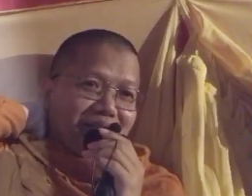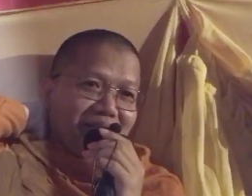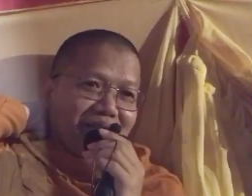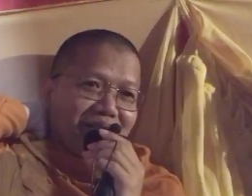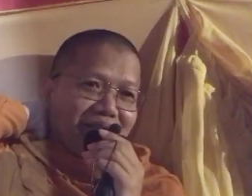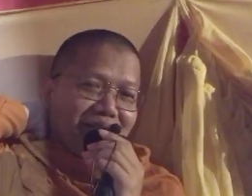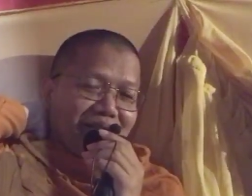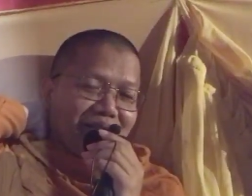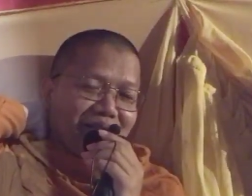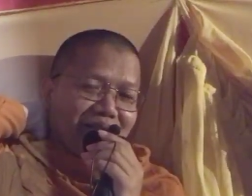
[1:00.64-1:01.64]
nè
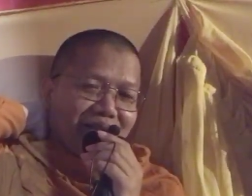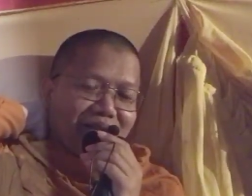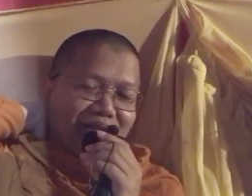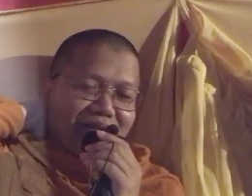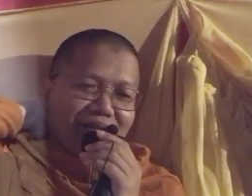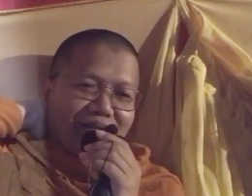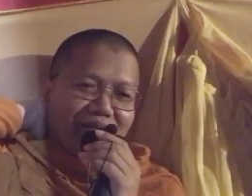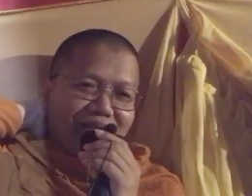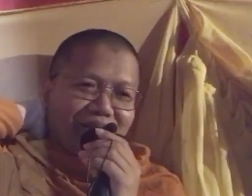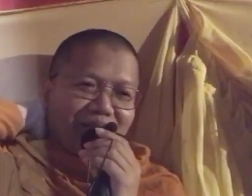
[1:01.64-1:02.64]

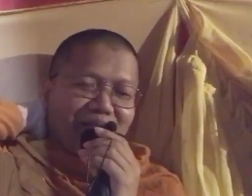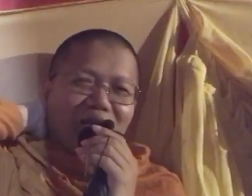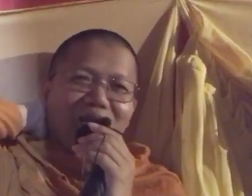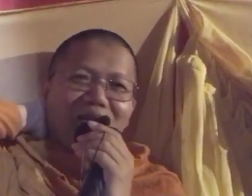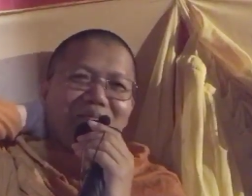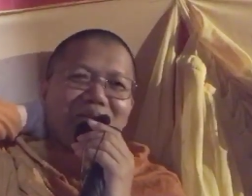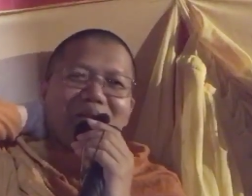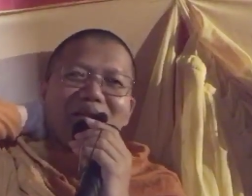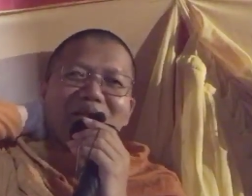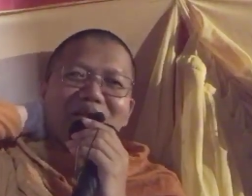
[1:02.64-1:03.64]
đây ỏi và nó ỏi